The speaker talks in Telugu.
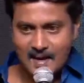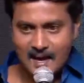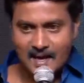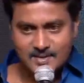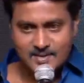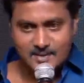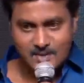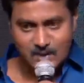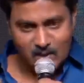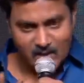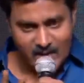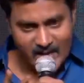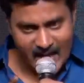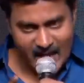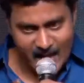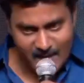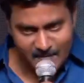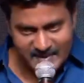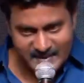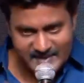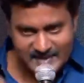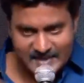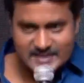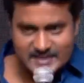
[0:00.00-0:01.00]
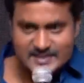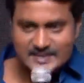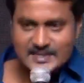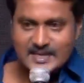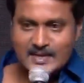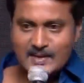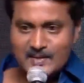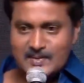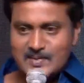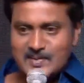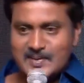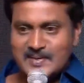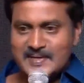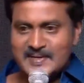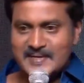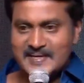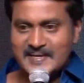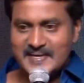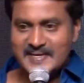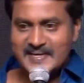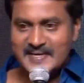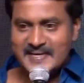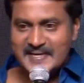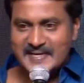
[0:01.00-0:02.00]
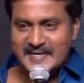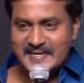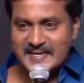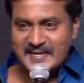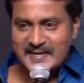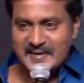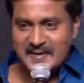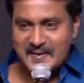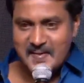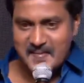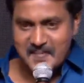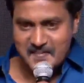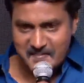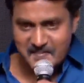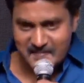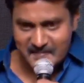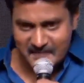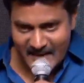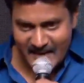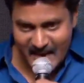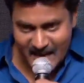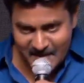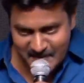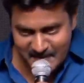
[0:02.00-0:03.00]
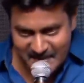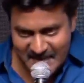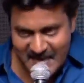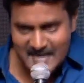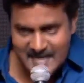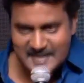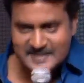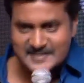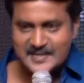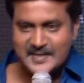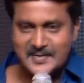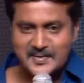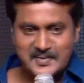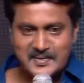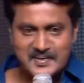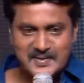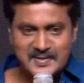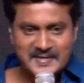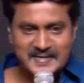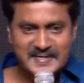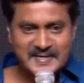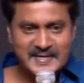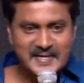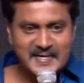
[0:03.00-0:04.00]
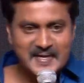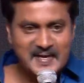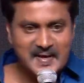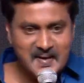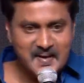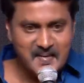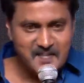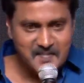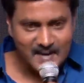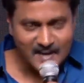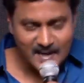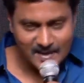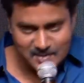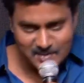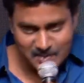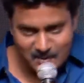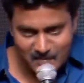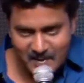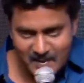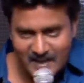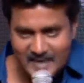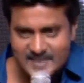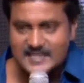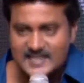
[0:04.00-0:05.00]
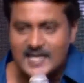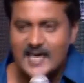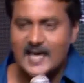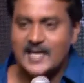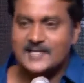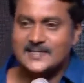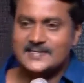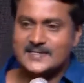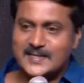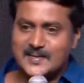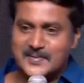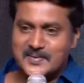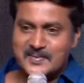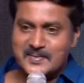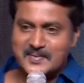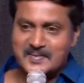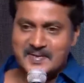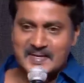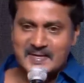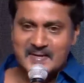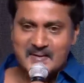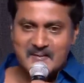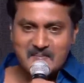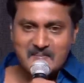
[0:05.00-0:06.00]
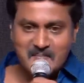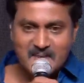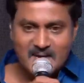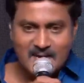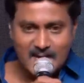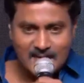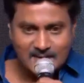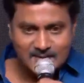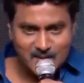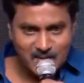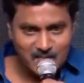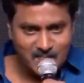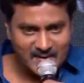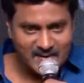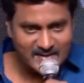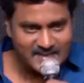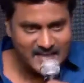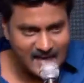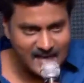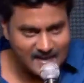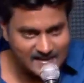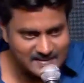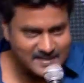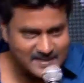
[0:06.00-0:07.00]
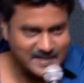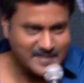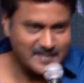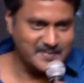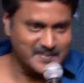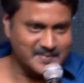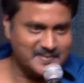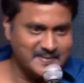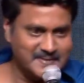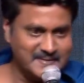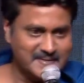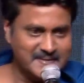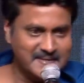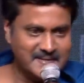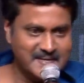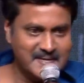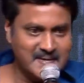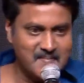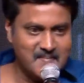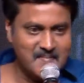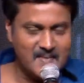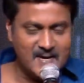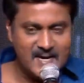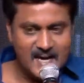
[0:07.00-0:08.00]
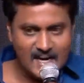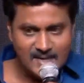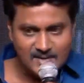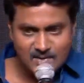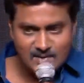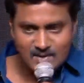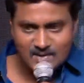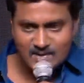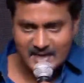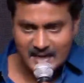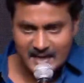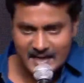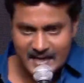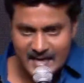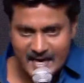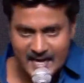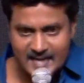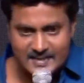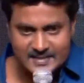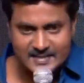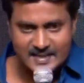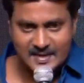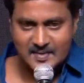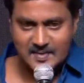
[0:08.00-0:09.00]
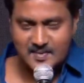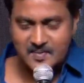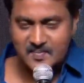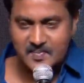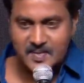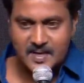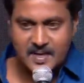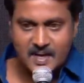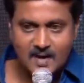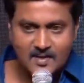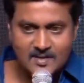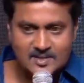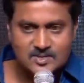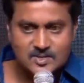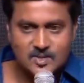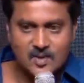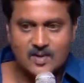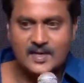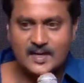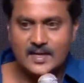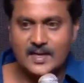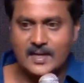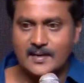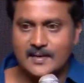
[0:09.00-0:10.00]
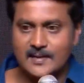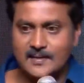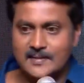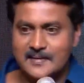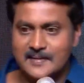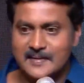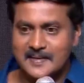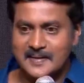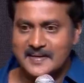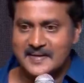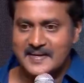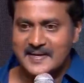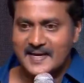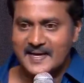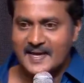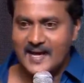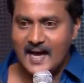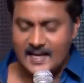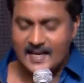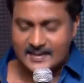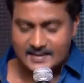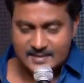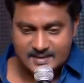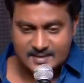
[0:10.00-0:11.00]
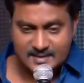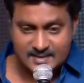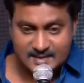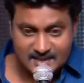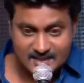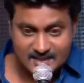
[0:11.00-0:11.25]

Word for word: అందులో యాభై తీస్తారు యాభై ఏరతారు మళ్ళీ అందులో పాతిక ఏరతారు మళ్ళీ అందులో పది ఏరతారు మళ్ళీ అందులో రెండు ఏరతారు మీకు కావాల్సింది ఒకటి అంత